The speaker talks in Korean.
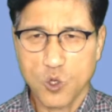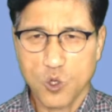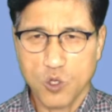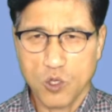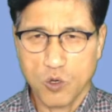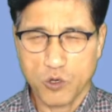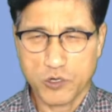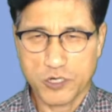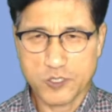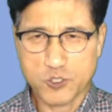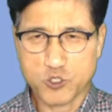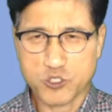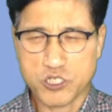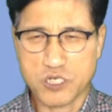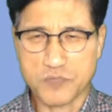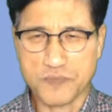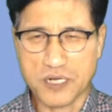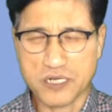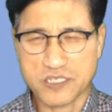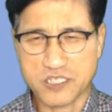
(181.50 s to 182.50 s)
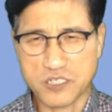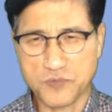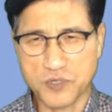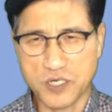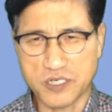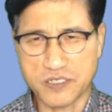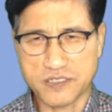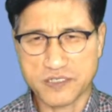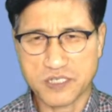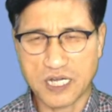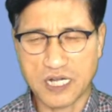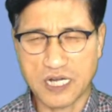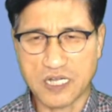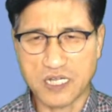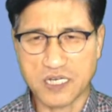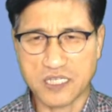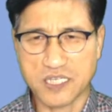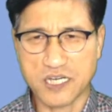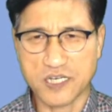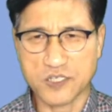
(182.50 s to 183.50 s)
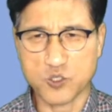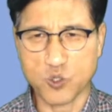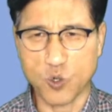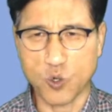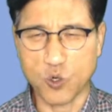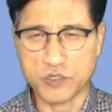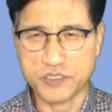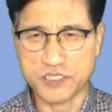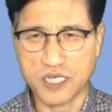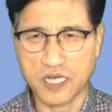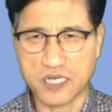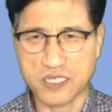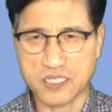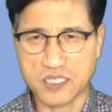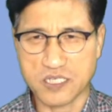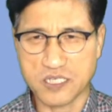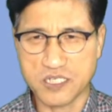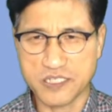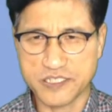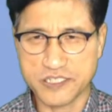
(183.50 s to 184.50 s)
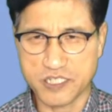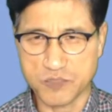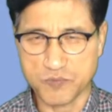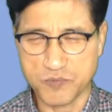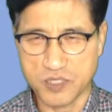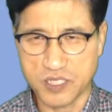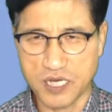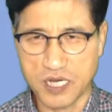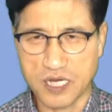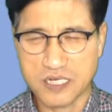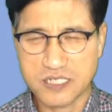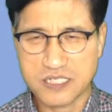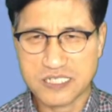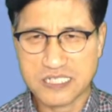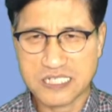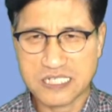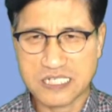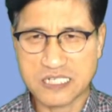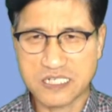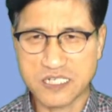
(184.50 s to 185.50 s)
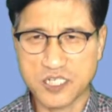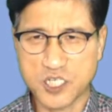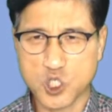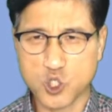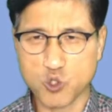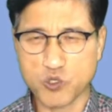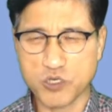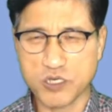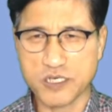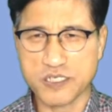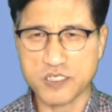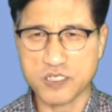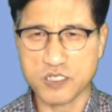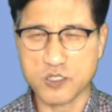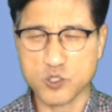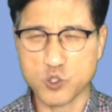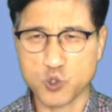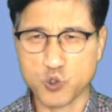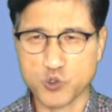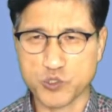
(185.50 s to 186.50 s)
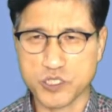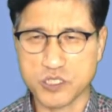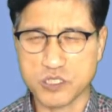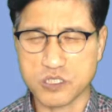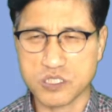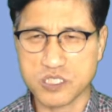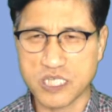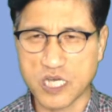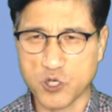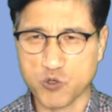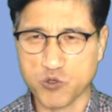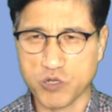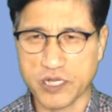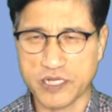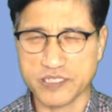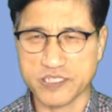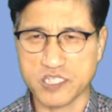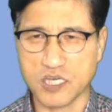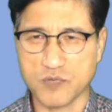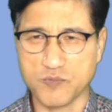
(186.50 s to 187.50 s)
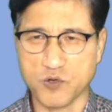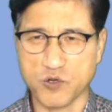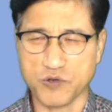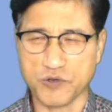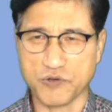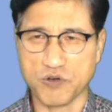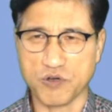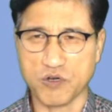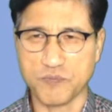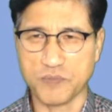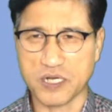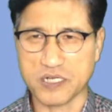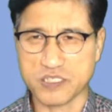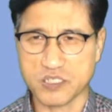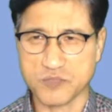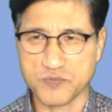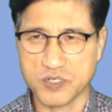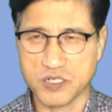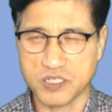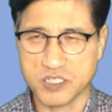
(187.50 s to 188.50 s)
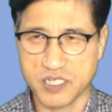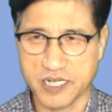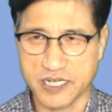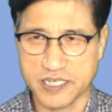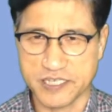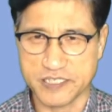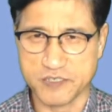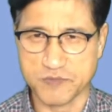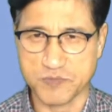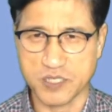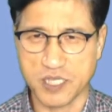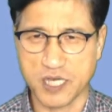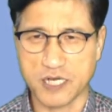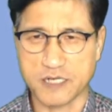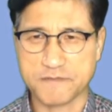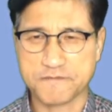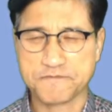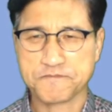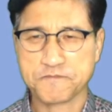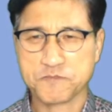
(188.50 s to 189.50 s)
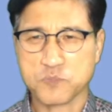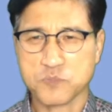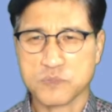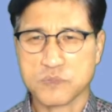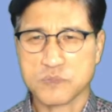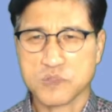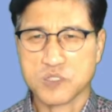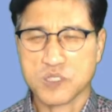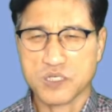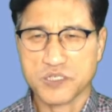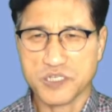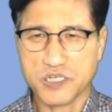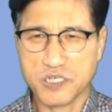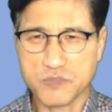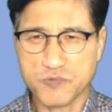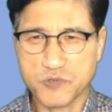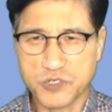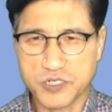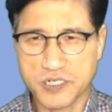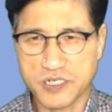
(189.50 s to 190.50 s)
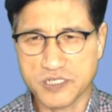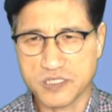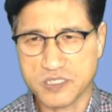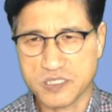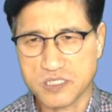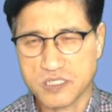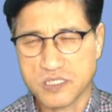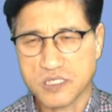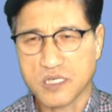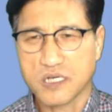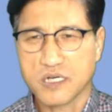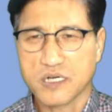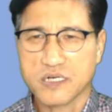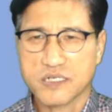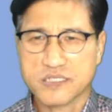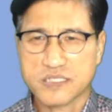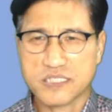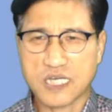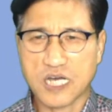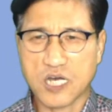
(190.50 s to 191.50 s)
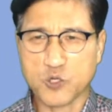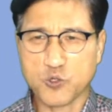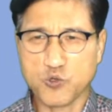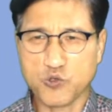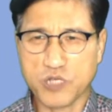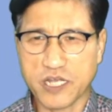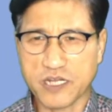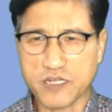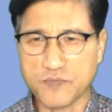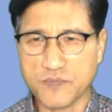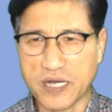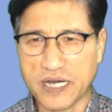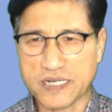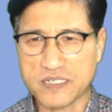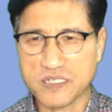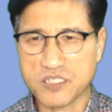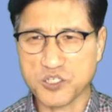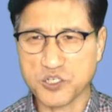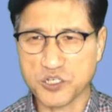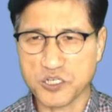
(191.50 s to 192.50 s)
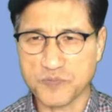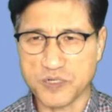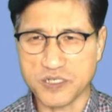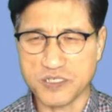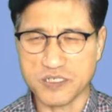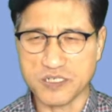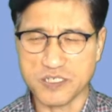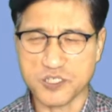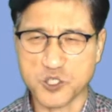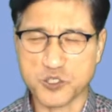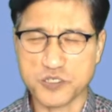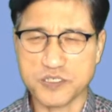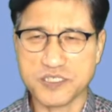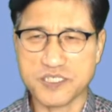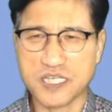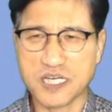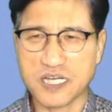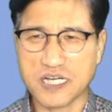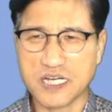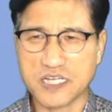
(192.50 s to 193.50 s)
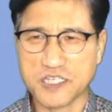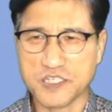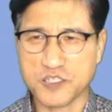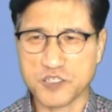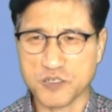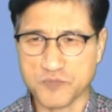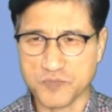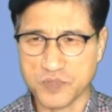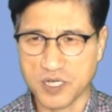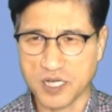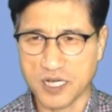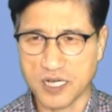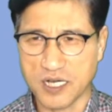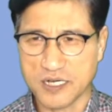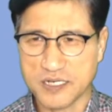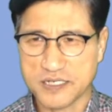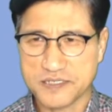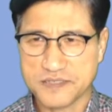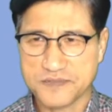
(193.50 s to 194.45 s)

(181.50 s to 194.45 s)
오늘 주시는 말씀은 갈라디아서 5장 1절입니다. 그리스도께서 주신 자유라는 제목으로 말씀을 전하겠습니다. 여러분은 자유라는 말을 들으면 어떤 생각이 듭니까?